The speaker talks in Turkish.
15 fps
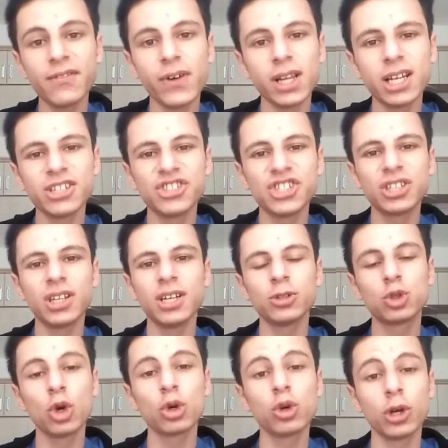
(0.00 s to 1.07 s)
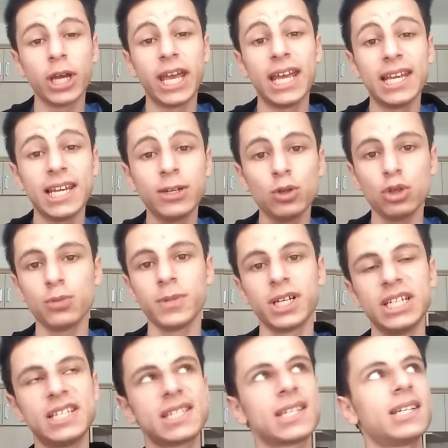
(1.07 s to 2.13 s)
falan cidden çok eğleniyorum
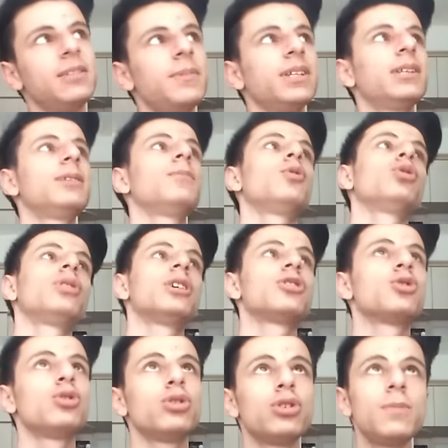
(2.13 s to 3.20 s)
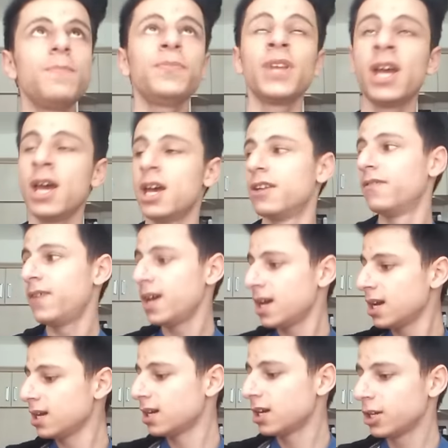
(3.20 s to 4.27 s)
yani hiç sıkılmadan montajlıyorum.
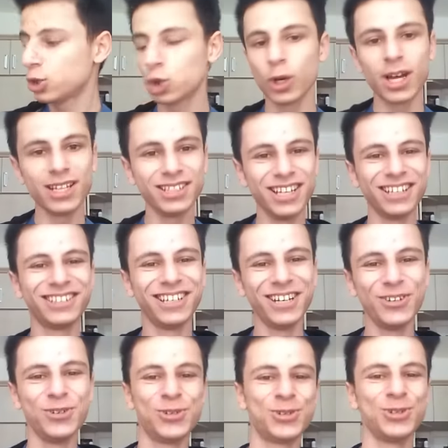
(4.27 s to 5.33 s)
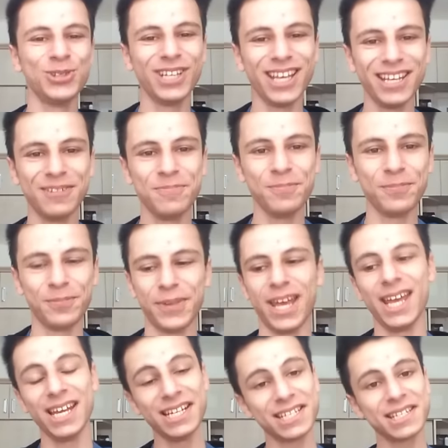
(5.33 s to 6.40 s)
Ve e, şu an yatağın üstünde Bey'im.
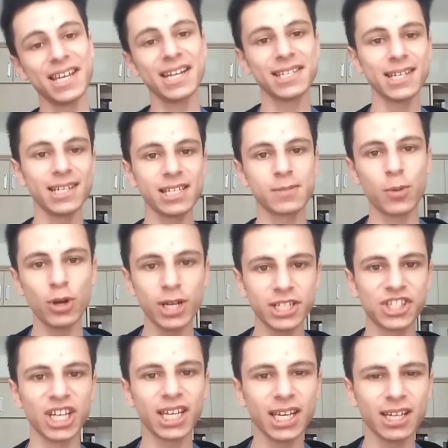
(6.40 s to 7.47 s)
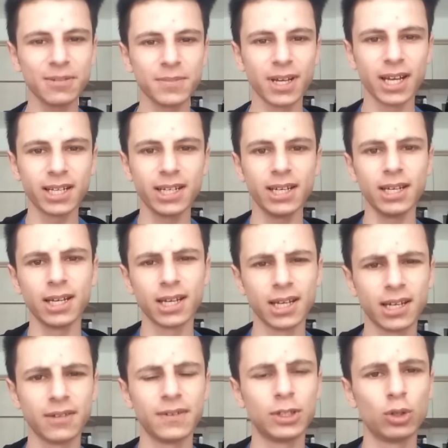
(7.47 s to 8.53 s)
Eğer isterseniz böyle çekerim yani
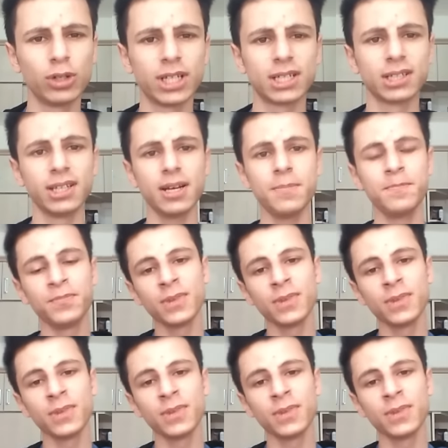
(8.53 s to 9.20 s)
e, videoları da.